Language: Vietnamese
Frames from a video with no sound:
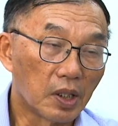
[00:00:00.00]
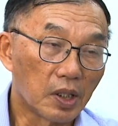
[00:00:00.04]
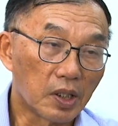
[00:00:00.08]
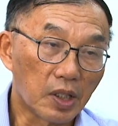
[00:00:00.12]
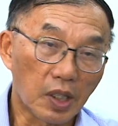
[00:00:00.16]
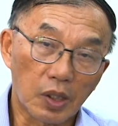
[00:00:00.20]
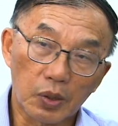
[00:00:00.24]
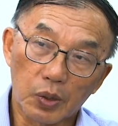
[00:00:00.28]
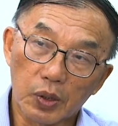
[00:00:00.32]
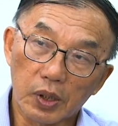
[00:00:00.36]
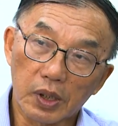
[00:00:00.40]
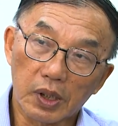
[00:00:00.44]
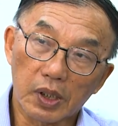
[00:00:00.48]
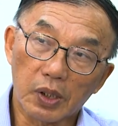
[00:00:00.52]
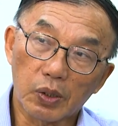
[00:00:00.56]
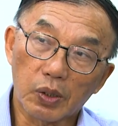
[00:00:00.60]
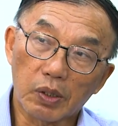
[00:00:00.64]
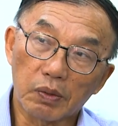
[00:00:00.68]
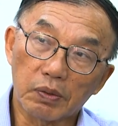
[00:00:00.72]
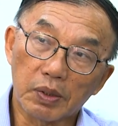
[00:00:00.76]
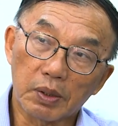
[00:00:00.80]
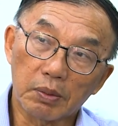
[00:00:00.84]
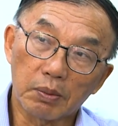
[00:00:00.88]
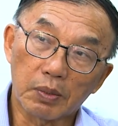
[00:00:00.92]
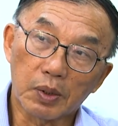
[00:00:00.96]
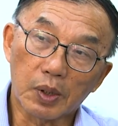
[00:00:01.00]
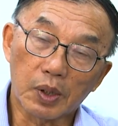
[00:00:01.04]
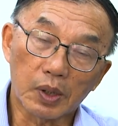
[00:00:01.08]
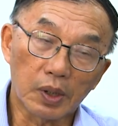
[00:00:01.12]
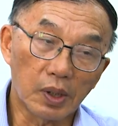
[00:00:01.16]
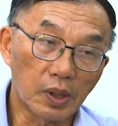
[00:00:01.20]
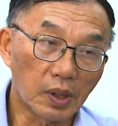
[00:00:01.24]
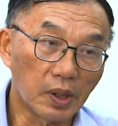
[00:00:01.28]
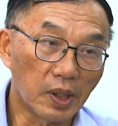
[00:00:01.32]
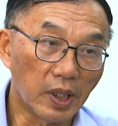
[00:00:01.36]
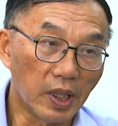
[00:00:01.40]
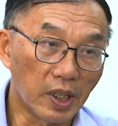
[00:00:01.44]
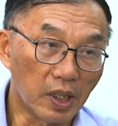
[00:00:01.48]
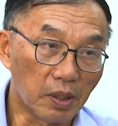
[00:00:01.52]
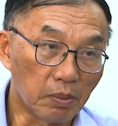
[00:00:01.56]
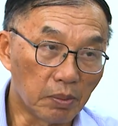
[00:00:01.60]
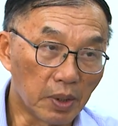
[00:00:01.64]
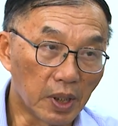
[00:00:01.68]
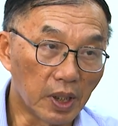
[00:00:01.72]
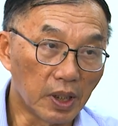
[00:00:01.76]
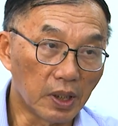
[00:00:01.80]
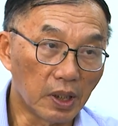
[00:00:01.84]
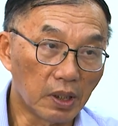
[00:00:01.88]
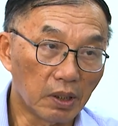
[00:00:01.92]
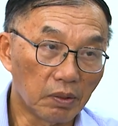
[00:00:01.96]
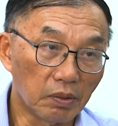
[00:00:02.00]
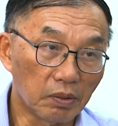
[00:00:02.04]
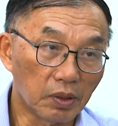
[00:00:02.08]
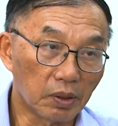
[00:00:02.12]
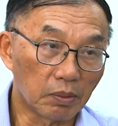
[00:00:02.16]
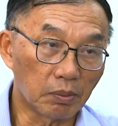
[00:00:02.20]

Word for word: sản xuất các loại phân bón thế hệ mới này,